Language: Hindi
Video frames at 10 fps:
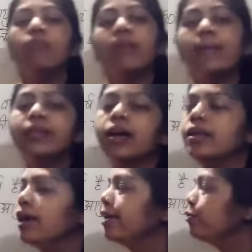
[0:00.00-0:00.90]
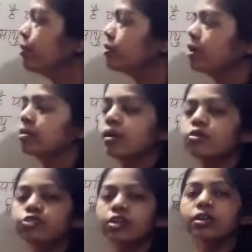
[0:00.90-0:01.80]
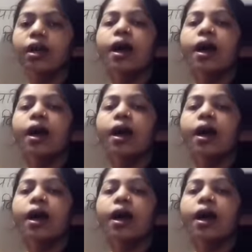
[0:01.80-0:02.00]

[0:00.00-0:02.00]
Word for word: मैं बताने जा रही हूँ इसका सल्यूशन